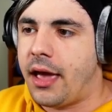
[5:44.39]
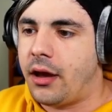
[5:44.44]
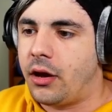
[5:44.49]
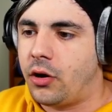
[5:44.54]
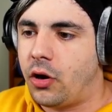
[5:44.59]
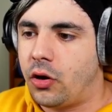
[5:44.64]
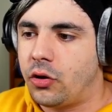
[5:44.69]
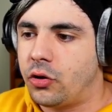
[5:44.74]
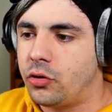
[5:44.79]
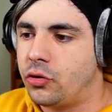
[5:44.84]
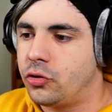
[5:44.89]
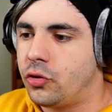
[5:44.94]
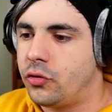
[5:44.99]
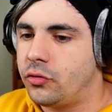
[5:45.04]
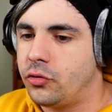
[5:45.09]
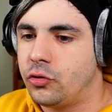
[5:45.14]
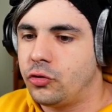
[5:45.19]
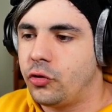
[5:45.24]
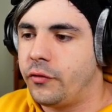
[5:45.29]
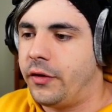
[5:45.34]
Oh no, non,
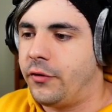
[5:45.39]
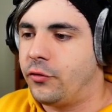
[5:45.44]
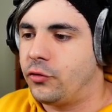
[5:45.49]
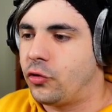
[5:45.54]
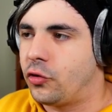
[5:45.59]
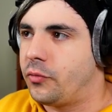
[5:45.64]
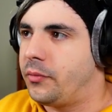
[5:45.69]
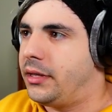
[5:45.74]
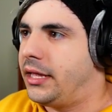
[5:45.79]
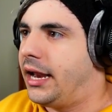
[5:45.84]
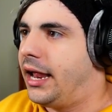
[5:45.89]
non dovevo dormire.